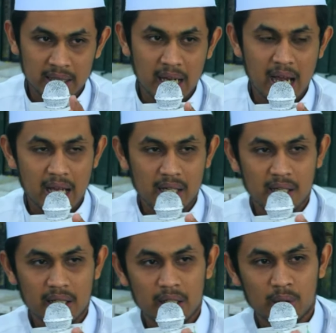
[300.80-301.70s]
at
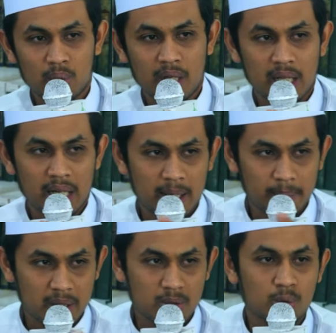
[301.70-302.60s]
itu
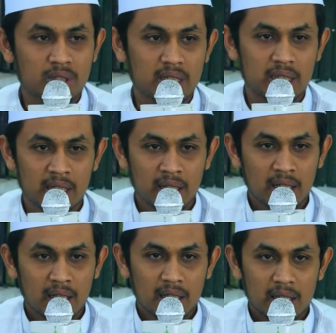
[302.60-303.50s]
adalah bersuci
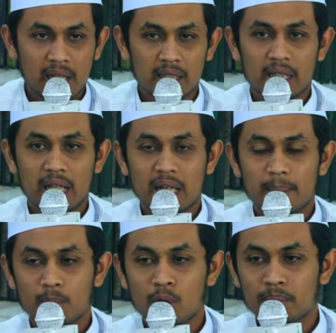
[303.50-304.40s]
dan
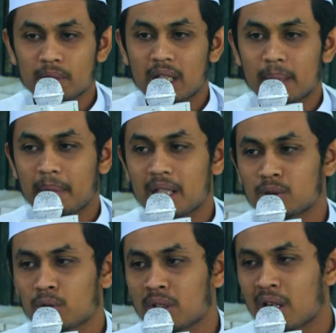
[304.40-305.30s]
tayamum
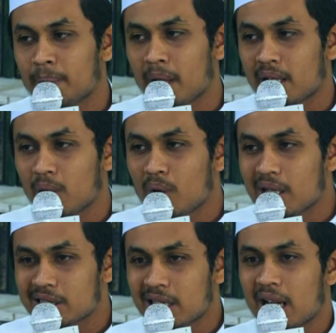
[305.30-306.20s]
termasuk daripada
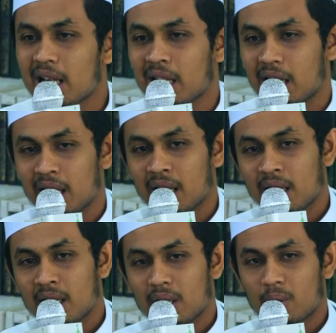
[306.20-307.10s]
wasail
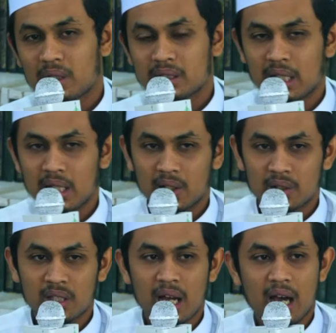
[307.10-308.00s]
ya wasail
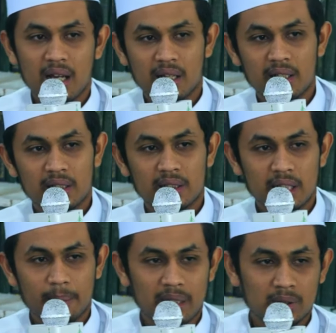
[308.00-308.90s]

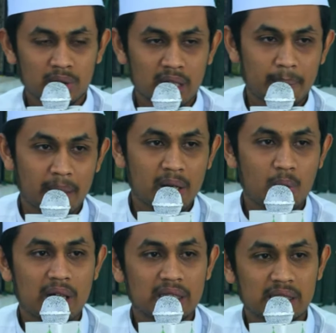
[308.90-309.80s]
taharah termasuk daripada
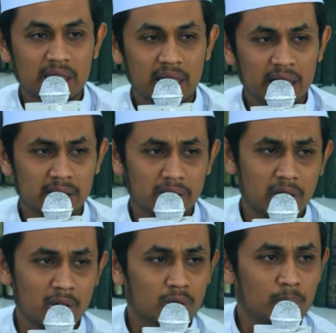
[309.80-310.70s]
wasilah
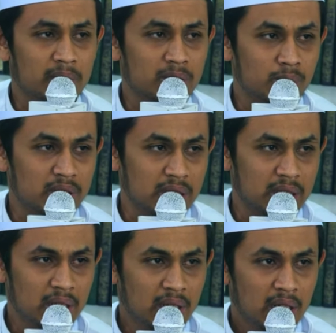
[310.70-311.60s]
seseorang untuk bersuci